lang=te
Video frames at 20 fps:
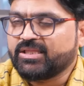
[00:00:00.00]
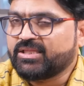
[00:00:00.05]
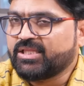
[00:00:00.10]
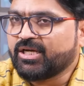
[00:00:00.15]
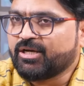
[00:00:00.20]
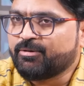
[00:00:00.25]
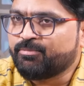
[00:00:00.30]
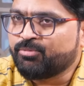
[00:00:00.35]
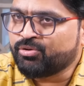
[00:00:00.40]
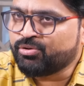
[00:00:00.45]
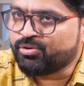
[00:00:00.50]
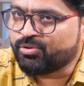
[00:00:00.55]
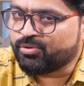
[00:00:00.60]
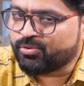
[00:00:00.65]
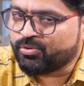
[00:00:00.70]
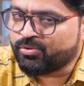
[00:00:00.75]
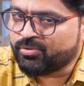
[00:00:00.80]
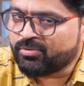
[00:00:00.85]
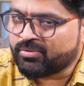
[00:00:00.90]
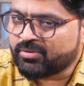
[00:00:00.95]
ఇంతకుముందు
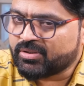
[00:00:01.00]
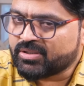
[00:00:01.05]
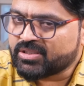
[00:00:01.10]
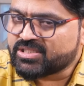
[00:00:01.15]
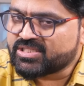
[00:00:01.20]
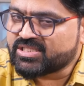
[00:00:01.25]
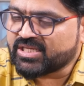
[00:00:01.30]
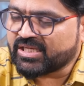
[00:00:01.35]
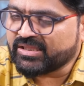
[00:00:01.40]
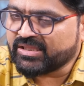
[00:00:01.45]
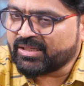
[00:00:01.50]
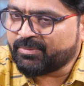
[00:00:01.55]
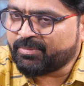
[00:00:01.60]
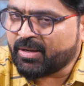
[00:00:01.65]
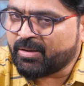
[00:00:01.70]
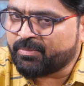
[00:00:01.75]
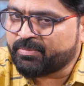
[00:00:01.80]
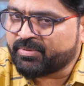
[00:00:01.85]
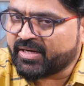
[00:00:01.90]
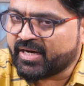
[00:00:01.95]

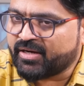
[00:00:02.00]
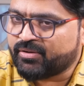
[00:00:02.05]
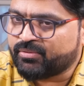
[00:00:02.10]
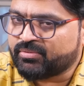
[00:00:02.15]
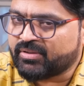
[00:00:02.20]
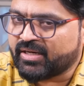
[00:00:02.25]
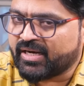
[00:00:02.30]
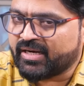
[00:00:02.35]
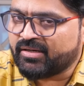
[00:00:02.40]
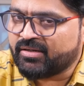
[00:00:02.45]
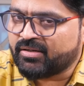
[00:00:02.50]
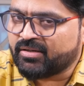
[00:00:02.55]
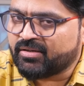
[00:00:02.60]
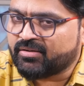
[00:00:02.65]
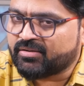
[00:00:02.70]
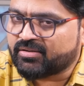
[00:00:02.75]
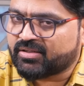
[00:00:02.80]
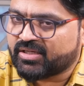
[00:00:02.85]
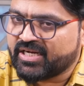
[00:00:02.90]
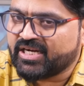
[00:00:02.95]
చంద్రబాబు నాయుడు అండ్
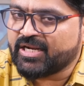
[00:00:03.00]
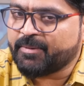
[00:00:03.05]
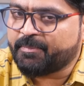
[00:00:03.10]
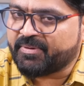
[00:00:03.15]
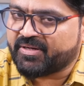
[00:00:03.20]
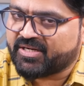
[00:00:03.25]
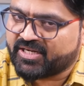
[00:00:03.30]
టీడీపీ